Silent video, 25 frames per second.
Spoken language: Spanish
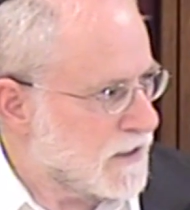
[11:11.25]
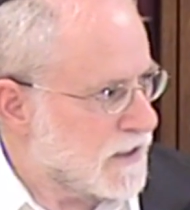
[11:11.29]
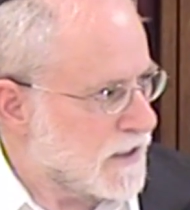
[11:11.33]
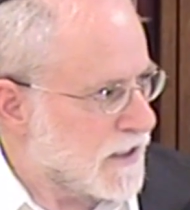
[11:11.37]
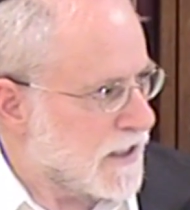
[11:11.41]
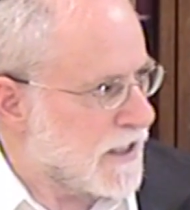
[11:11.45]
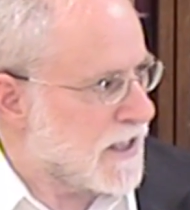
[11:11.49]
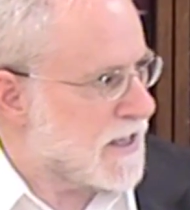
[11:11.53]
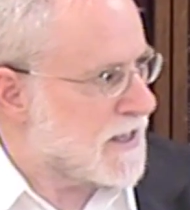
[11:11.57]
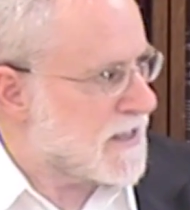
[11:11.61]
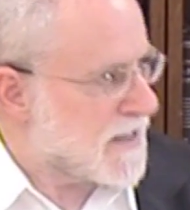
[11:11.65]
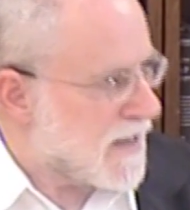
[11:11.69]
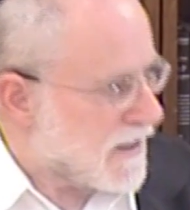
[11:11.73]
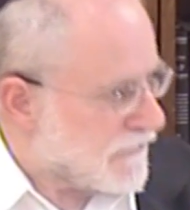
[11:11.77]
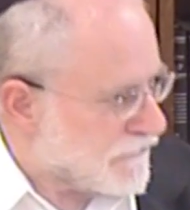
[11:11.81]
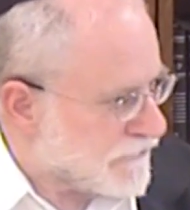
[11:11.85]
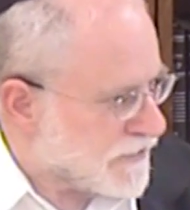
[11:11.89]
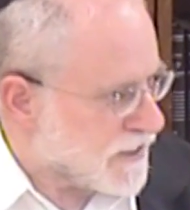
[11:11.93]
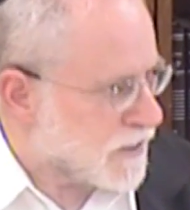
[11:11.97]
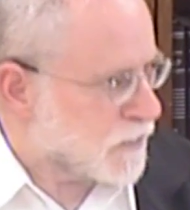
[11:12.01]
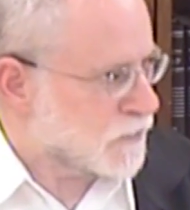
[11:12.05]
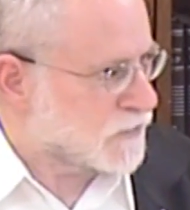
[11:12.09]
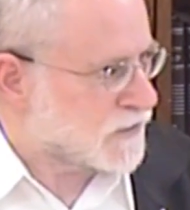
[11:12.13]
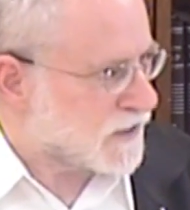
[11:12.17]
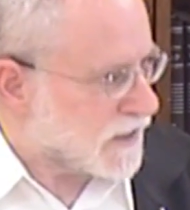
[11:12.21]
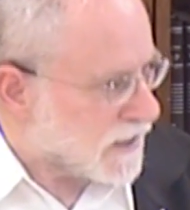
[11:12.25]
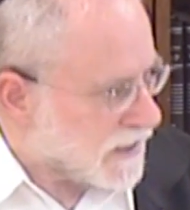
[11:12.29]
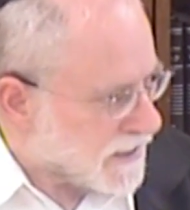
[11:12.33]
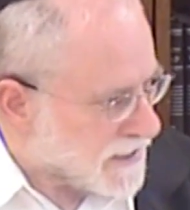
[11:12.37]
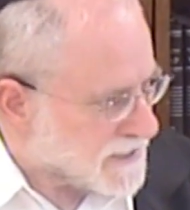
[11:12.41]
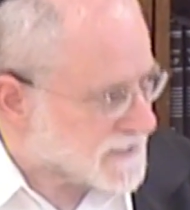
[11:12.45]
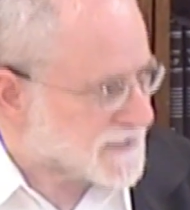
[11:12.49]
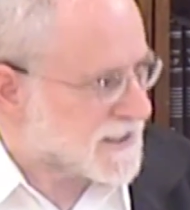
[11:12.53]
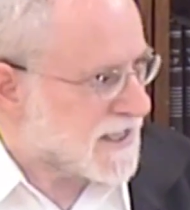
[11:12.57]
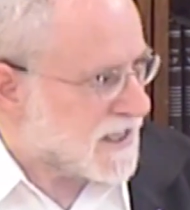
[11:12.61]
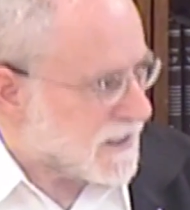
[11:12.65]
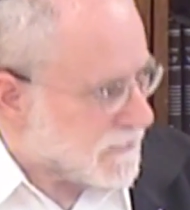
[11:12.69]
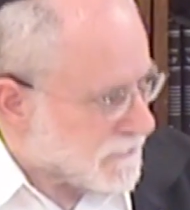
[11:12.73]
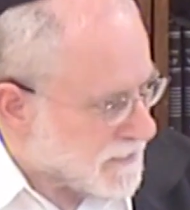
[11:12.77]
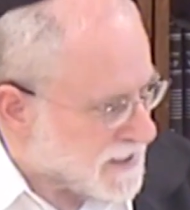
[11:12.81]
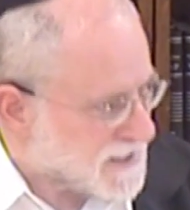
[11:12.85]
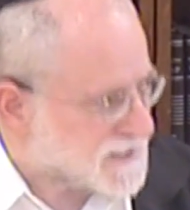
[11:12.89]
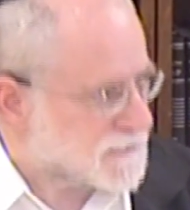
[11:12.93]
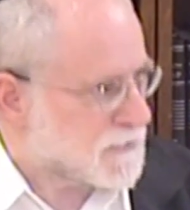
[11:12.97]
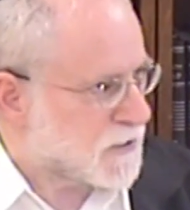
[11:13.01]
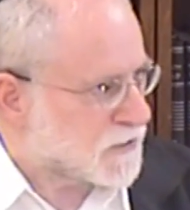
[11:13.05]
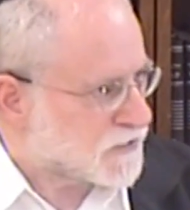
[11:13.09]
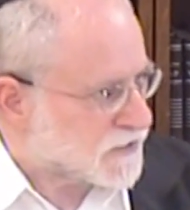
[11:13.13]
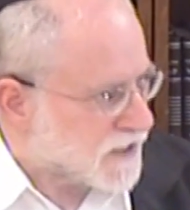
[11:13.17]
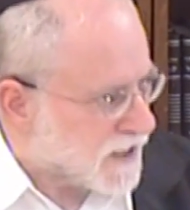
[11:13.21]
El Naví utiliza el
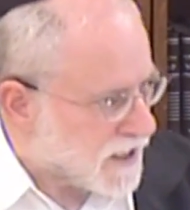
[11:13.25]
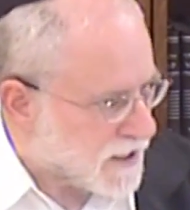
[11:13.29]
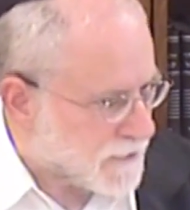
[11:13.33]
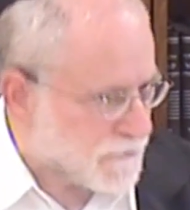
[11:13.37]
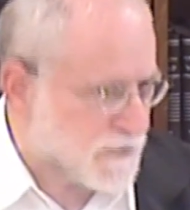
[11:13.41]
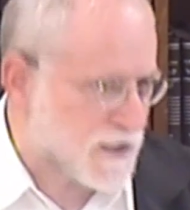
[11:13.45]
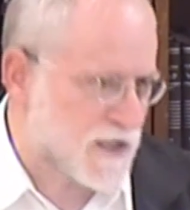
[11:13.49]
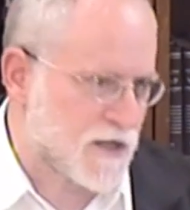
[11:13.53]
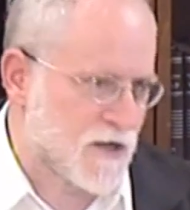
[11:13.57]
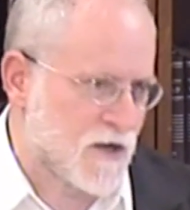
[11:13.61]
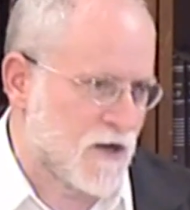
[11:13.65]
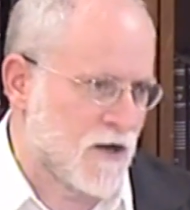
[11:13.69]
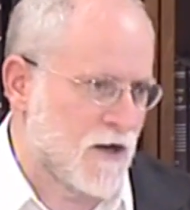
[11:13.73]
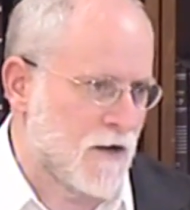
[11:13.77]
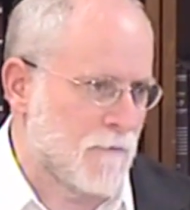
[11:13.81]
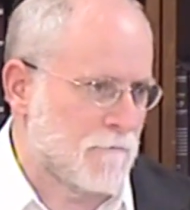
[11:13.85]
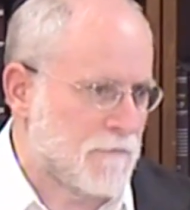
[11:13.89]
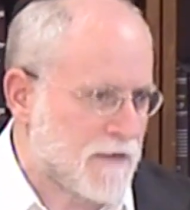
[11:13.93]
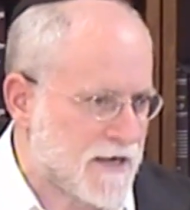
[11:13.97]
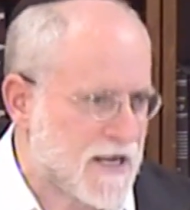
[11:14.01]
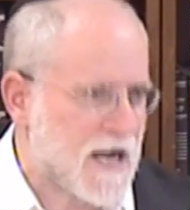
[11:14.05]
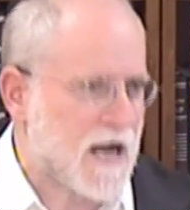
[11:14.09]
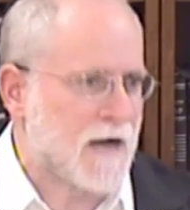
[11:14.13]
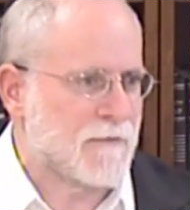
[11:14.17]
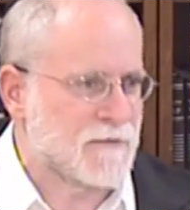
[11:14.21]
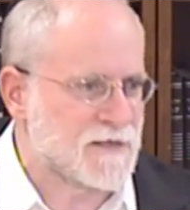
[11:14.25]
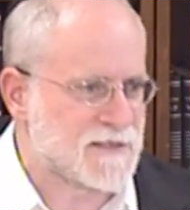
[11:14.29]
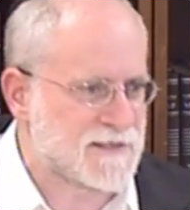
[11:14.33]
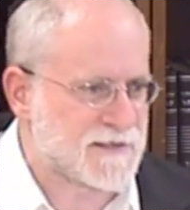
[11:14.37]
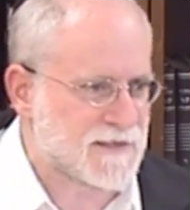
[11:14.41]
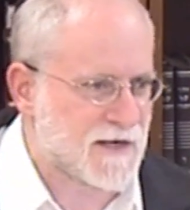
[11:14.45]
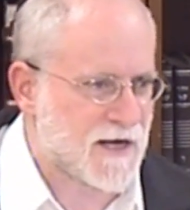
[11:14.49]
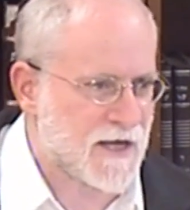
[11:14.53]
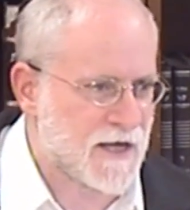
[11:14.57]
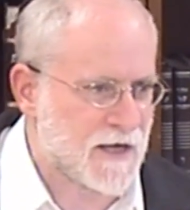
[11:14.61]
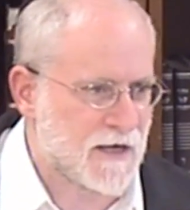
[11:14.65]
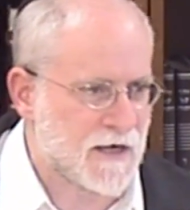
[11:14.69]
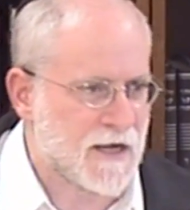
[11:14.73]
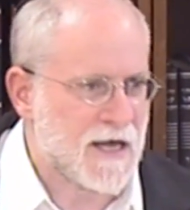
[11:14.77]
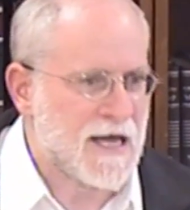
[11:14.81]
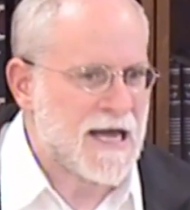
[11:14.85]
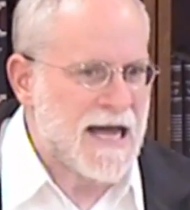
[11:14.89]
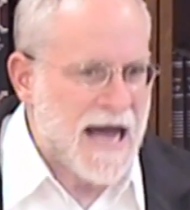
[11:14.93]
mismo término para Am Israel.